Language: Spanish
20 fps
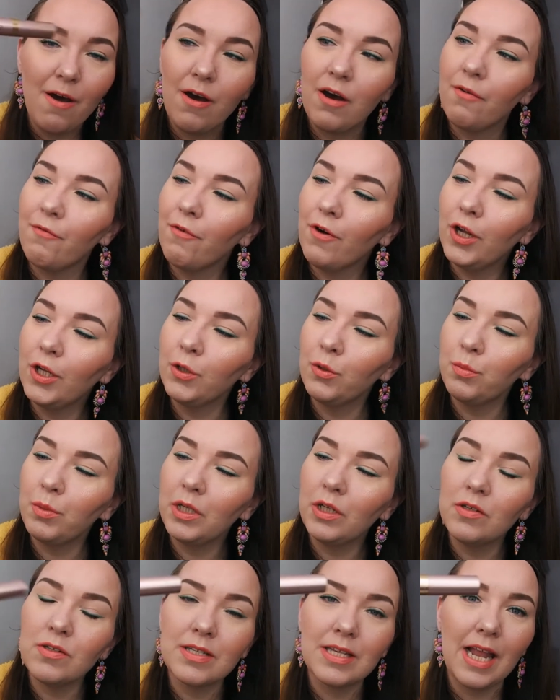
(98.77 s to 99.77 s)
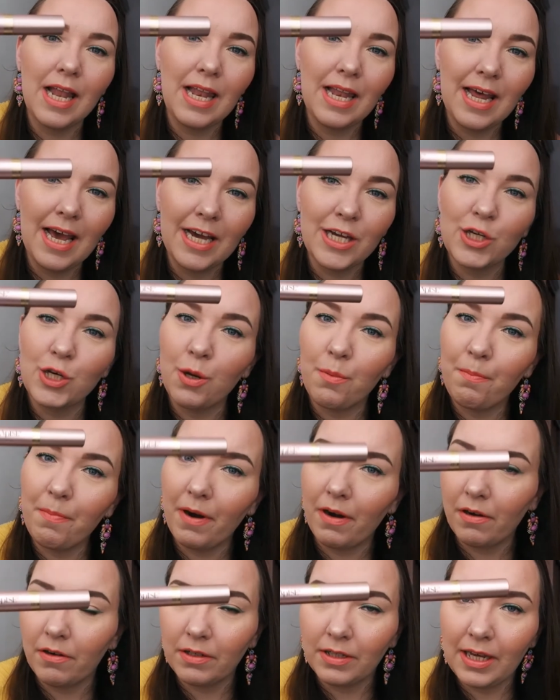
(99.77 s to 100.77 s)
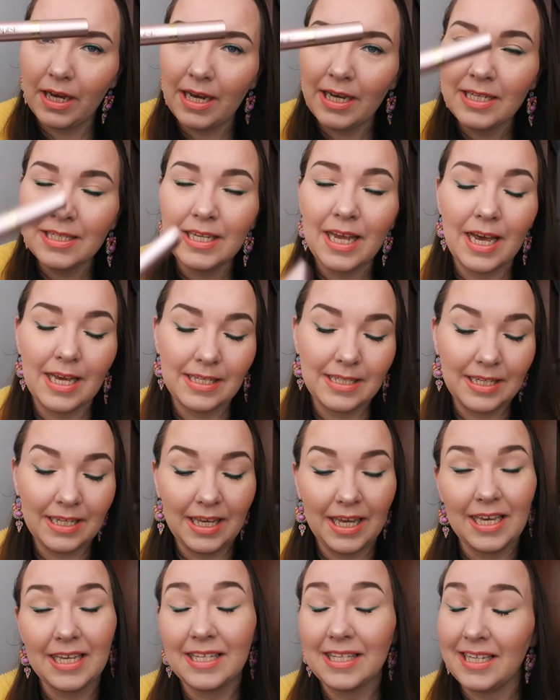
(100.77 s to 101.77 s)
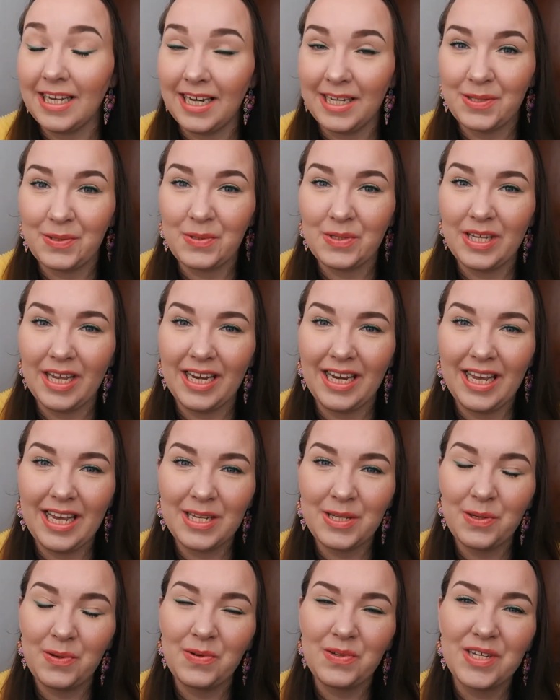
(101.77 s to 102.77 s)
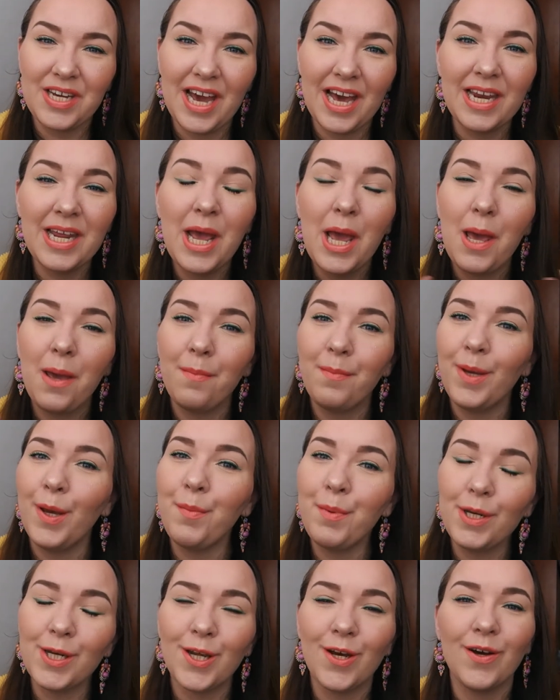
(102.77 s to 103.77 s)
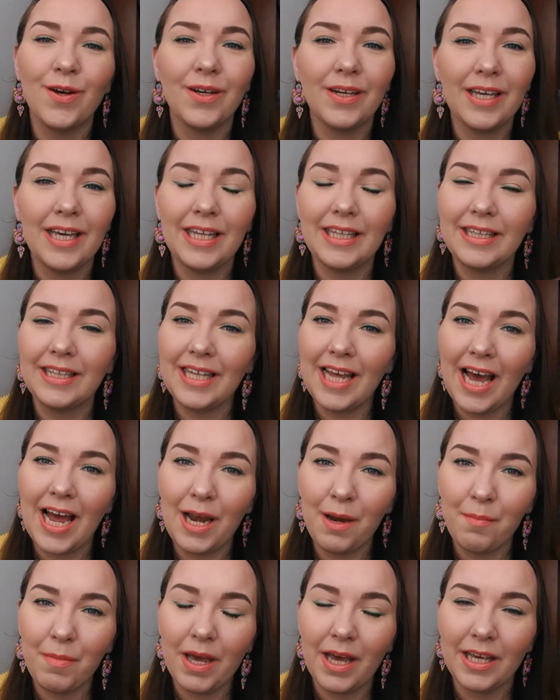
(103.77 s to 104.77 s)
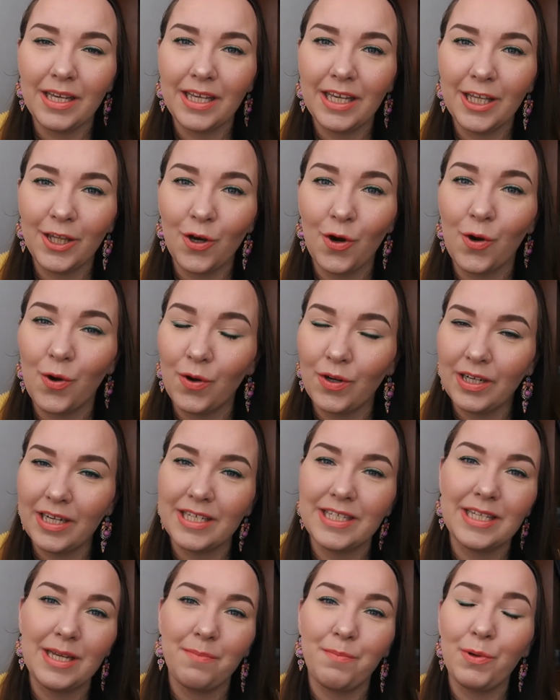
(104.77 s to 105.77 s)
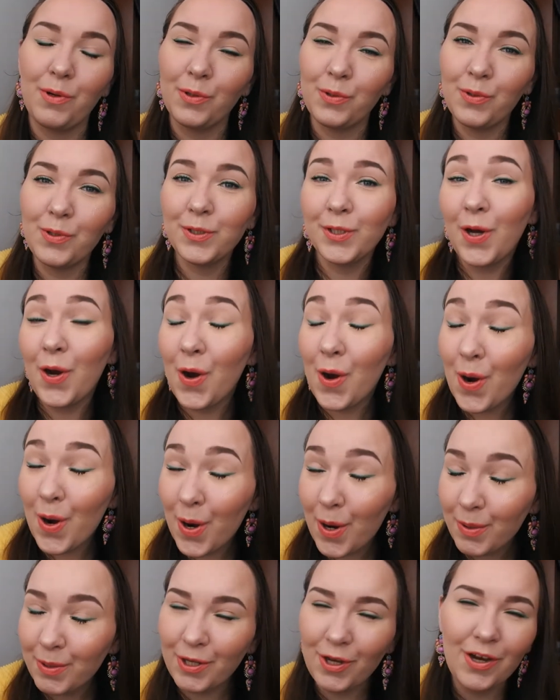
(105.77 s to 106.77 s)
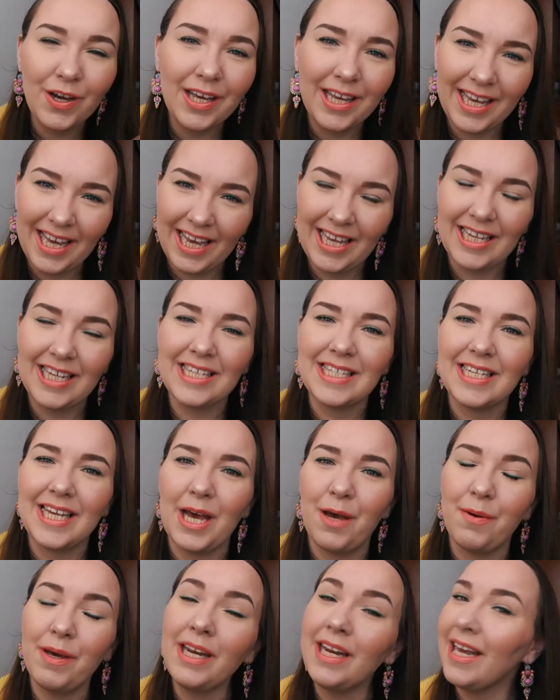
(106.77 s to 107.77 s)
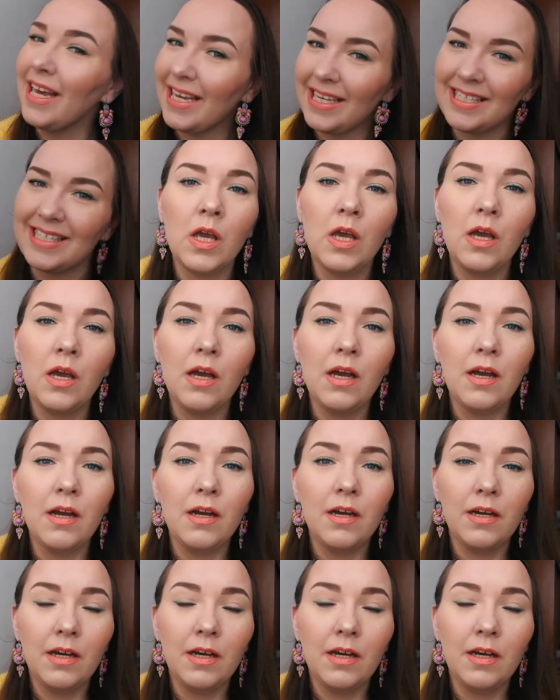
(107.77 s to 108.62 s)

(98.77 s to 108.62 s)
Voluminous Lash Paradise. Así que si les gustaría escuchar mi opinión, qué tal me ha ido con este producto, obvio, quédense a ver esta reseña.